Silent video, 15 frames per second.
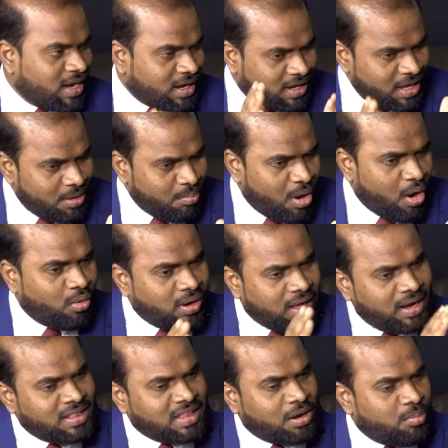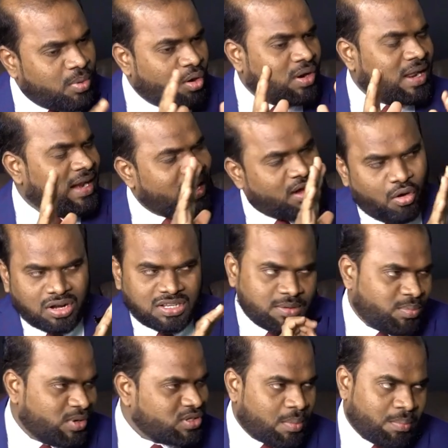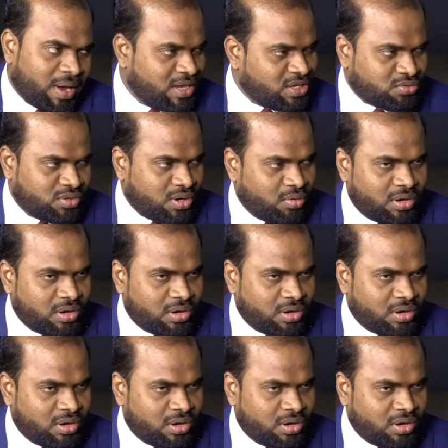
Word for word: అంటే టీం బాగుండాలి తను బాగుండాలి అనే కాన్సెప్ట్లో సంపాదించుకుంటూ